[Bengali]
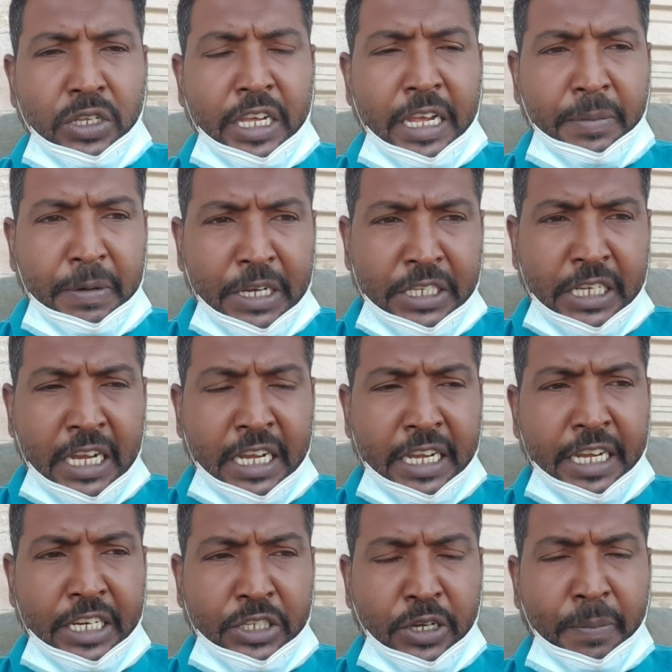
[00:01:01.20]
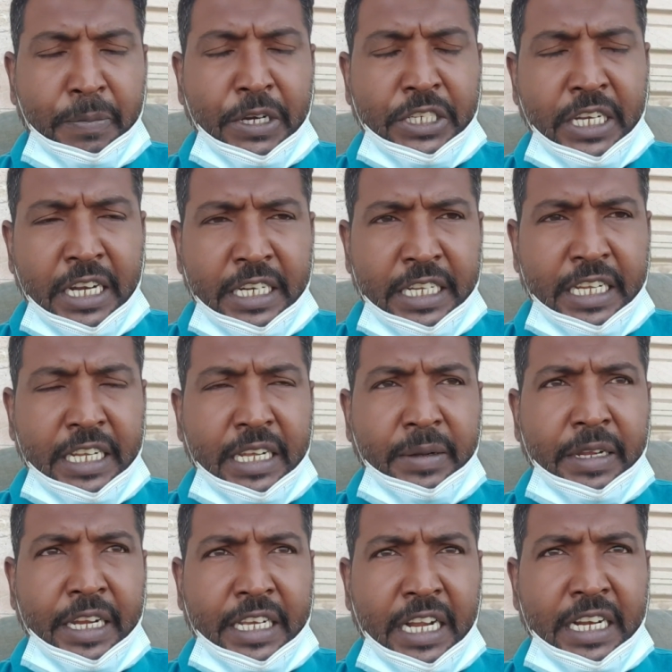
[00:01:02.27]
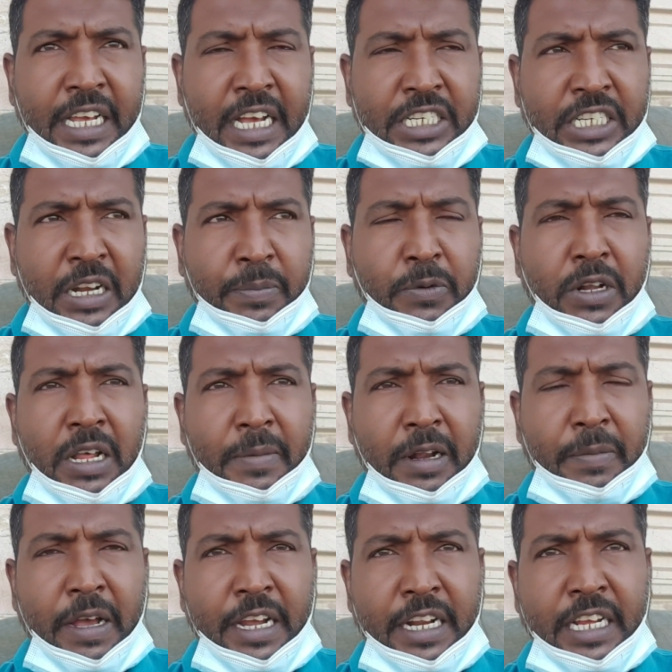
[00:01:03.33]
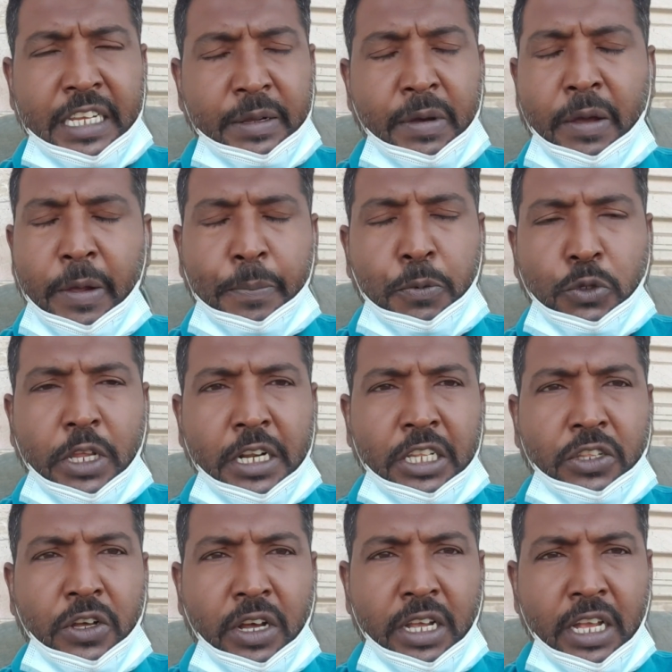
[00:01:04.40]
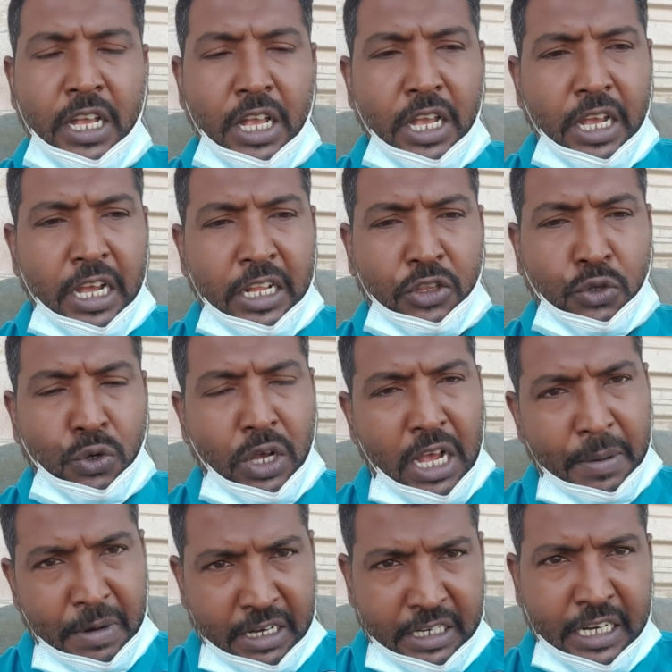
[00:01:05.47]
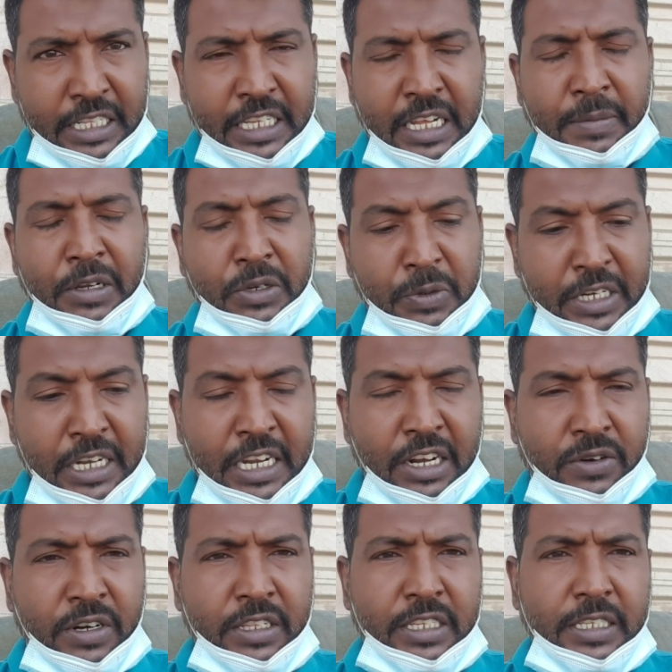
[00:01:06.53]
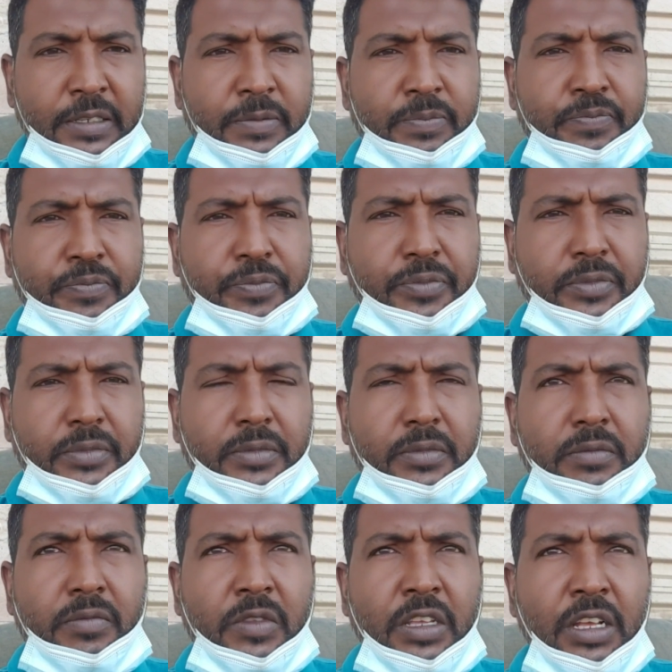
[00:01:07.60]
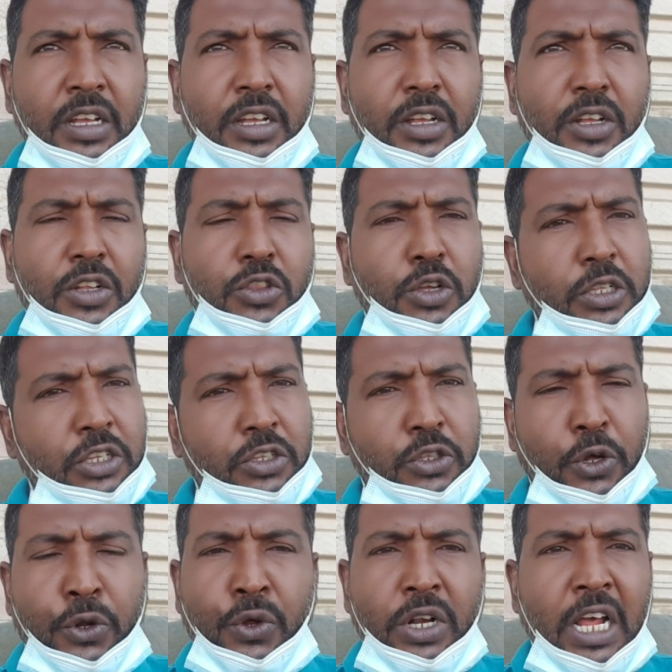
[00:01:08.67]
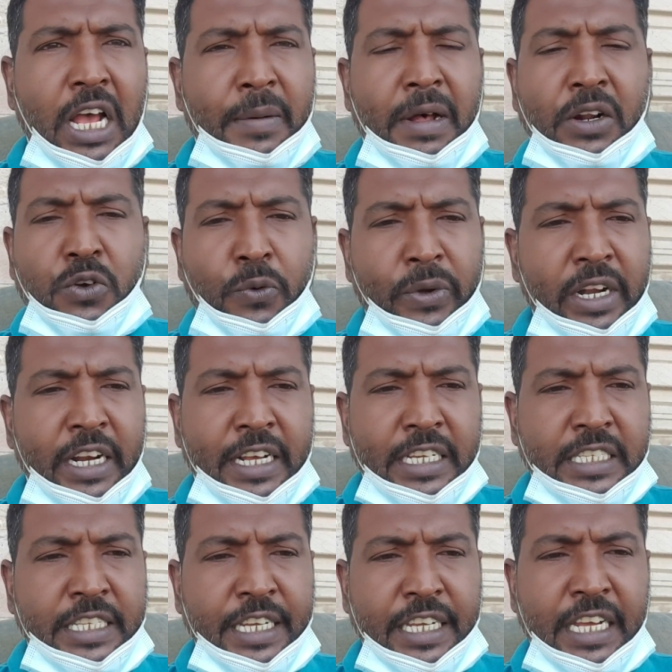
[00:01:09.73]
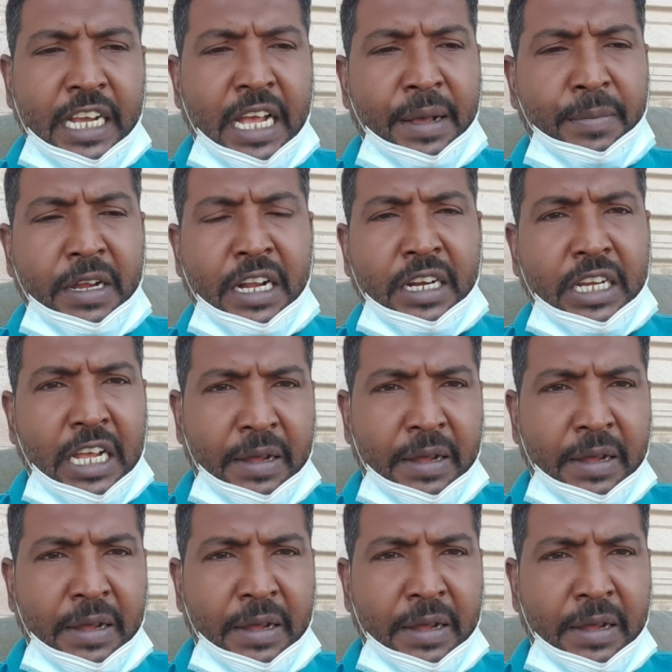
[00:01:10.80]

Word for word: এই ভিসা এই সব ভিসা নিয়ে এখানে আসার পর আমার ভাইরা কিভাবে প্রতারিত হয় তো আমারটা দিয়ে আমি ক্লিয়ার করে দিই তো ধরুন আমার কফিলের কাছ থেকে আমার